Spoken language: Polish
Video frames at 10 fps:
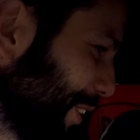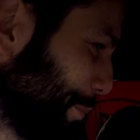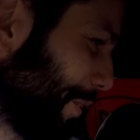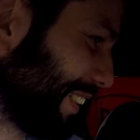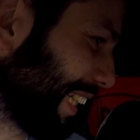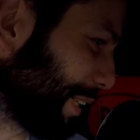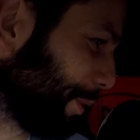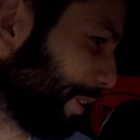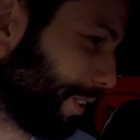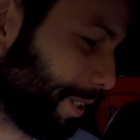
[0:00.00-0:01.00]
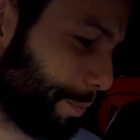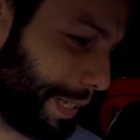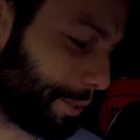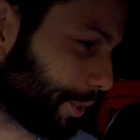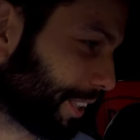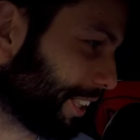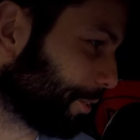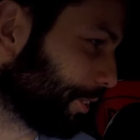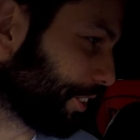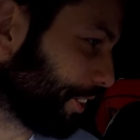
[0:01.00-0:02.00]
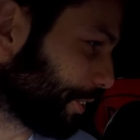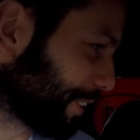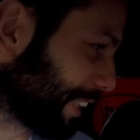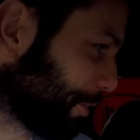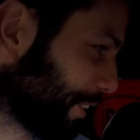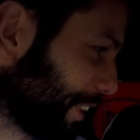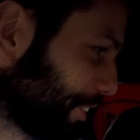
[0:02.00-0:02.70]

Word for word: To powiedz, jak po pierwszych kilkudziesięciu sekundach